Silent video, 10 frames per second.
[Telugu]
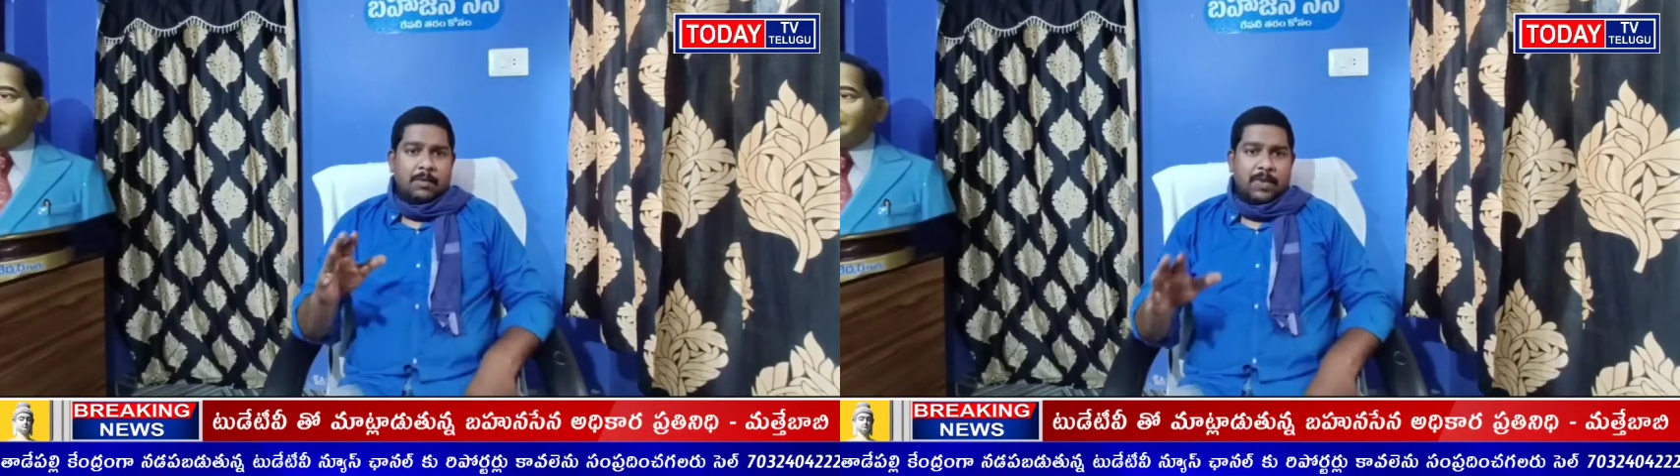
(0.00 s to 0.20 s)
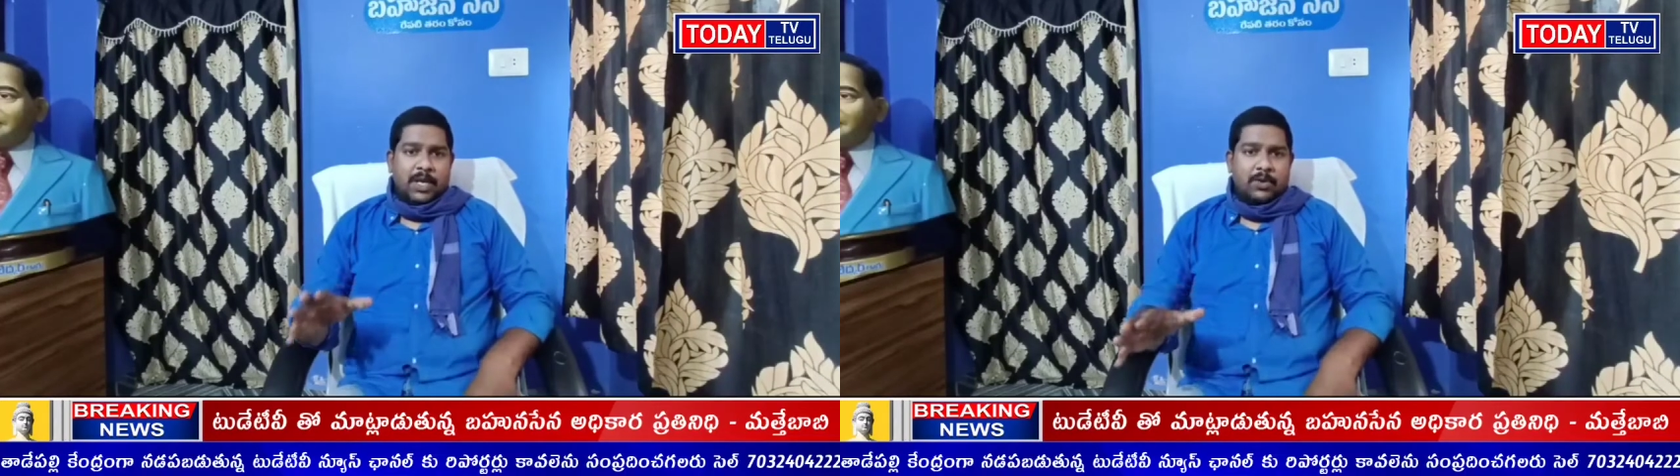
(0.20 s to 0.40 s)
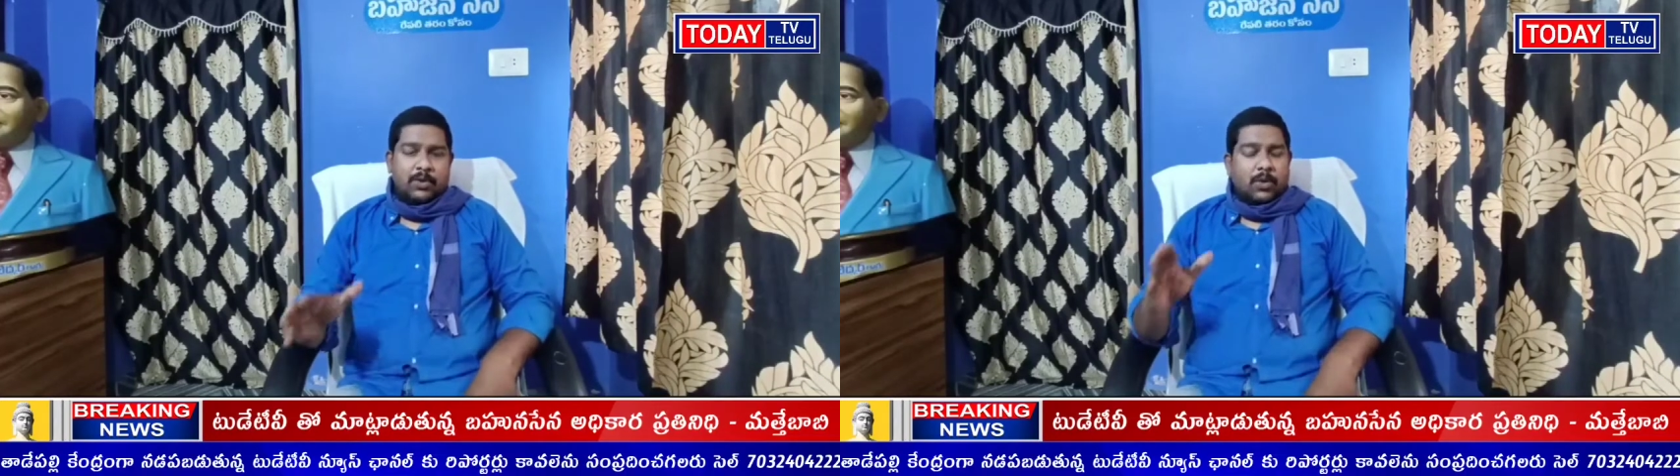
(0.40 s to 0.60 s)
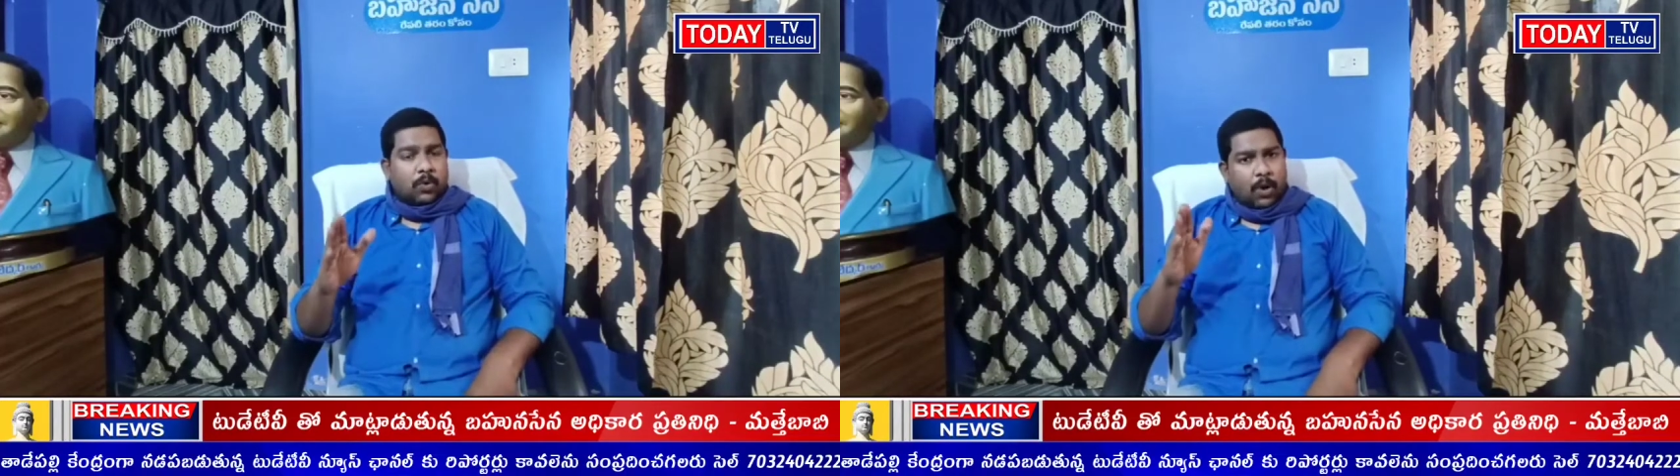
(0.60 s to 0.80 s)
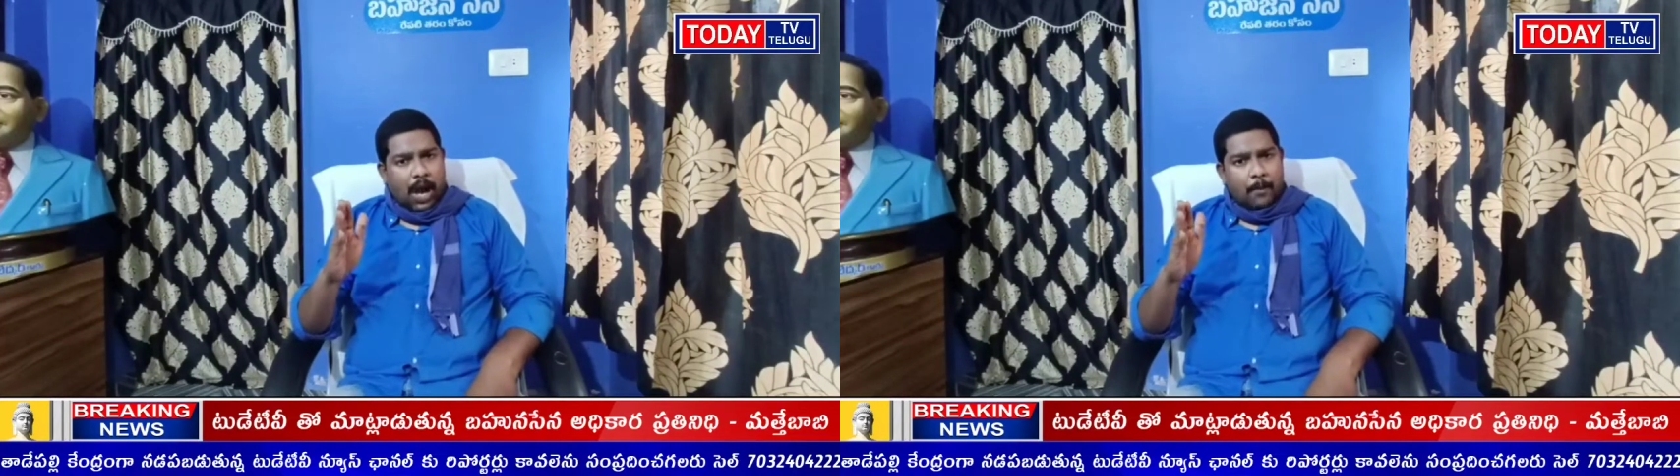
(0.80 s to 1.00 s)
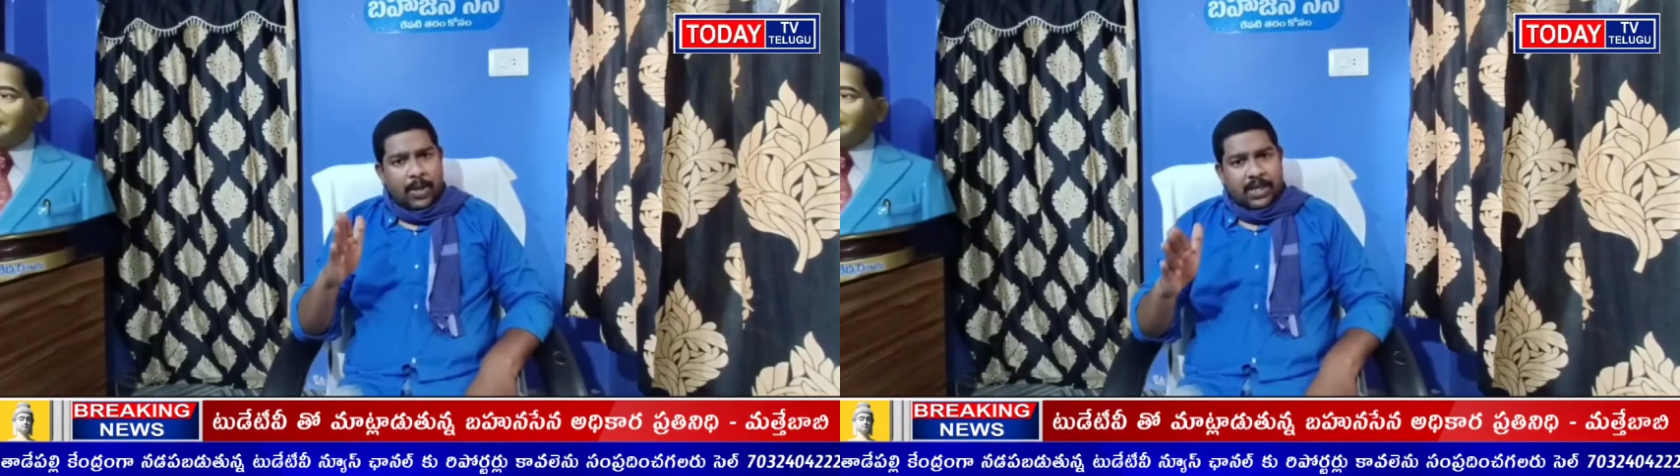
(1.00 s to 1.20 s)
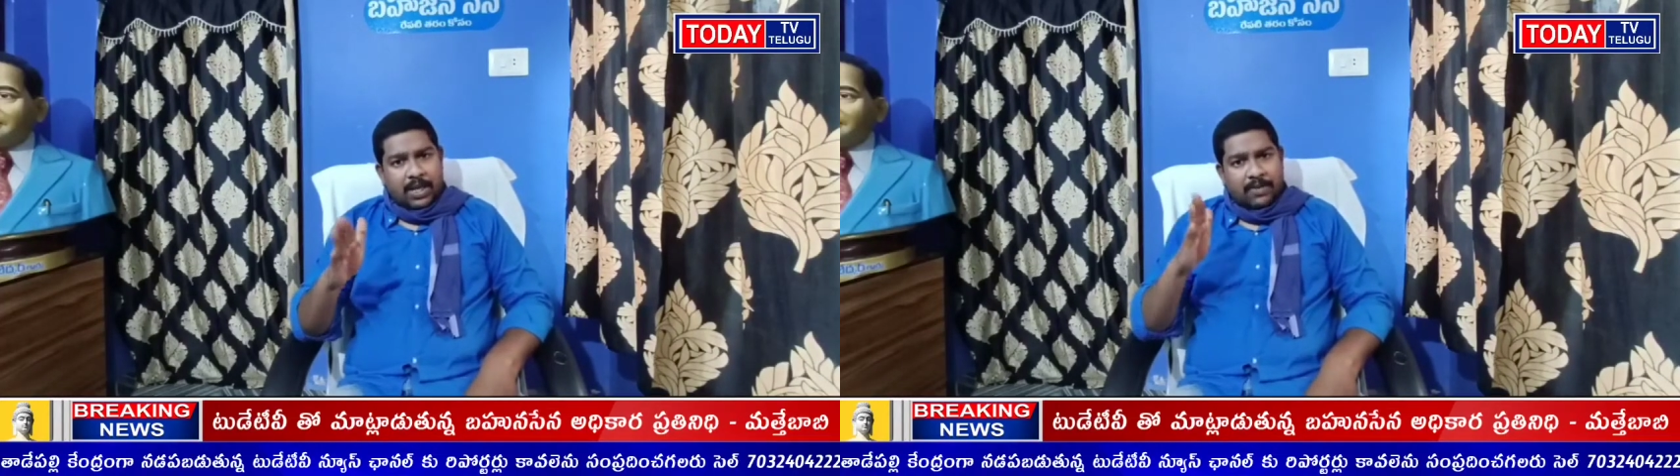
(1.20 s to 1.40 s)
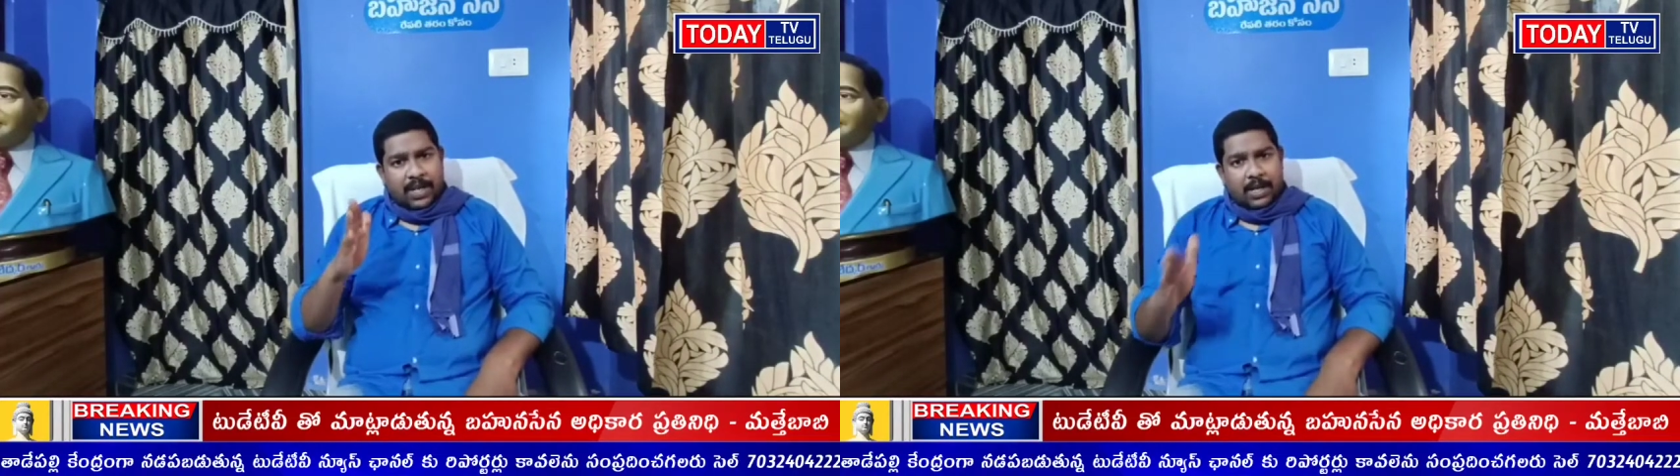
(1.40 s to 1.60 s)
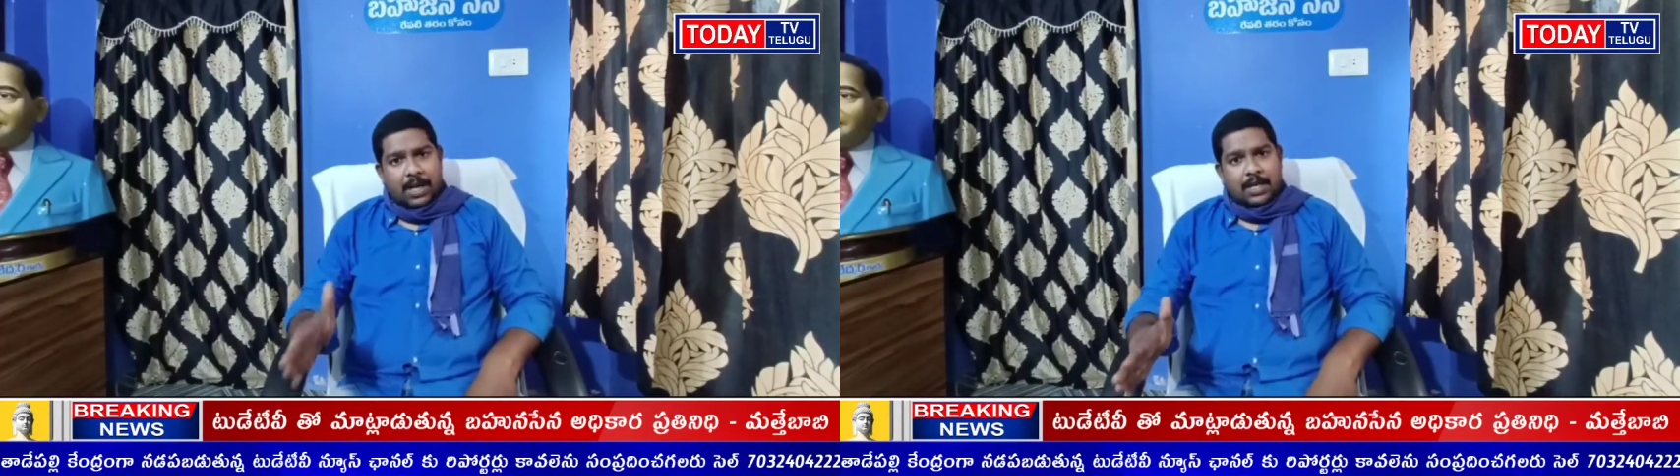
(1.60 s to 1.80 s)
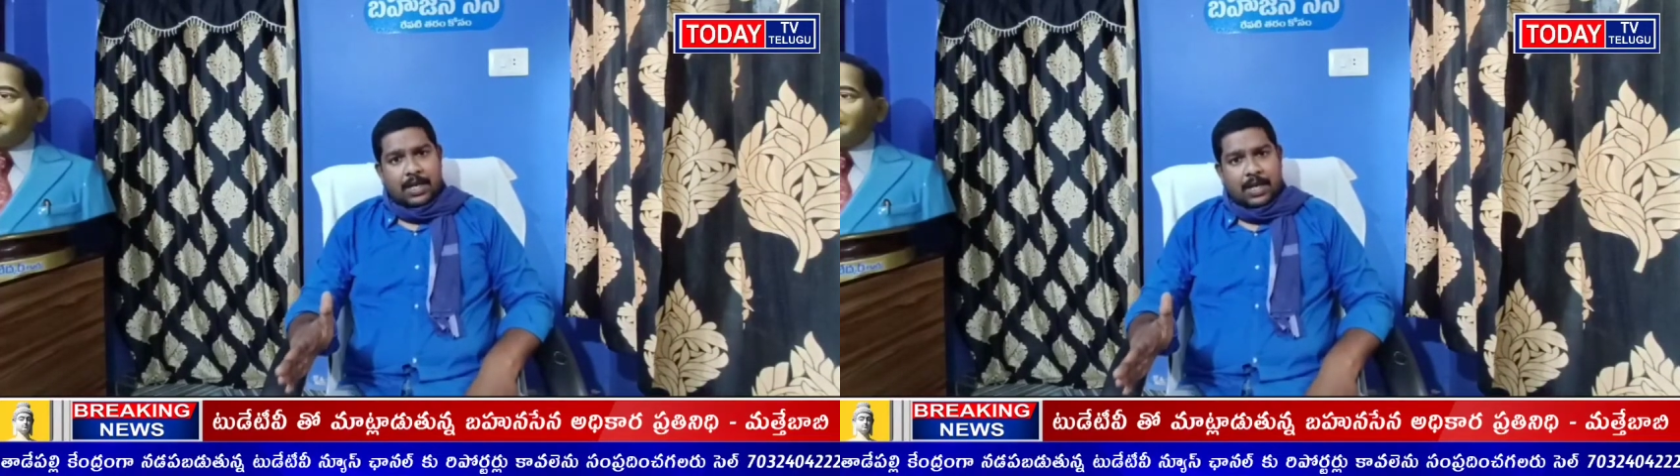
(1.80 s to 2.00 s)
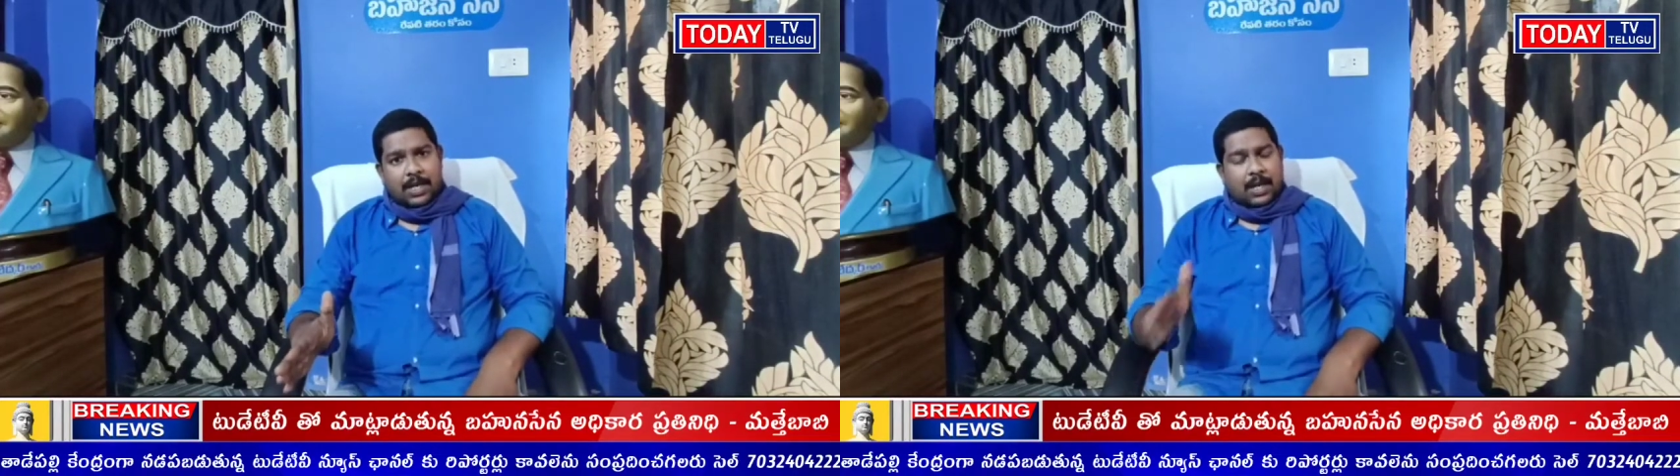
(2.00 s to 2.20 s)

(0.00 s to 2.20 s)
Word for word: మీరు ఒక అంబేద్కర్ విగ్రహానికి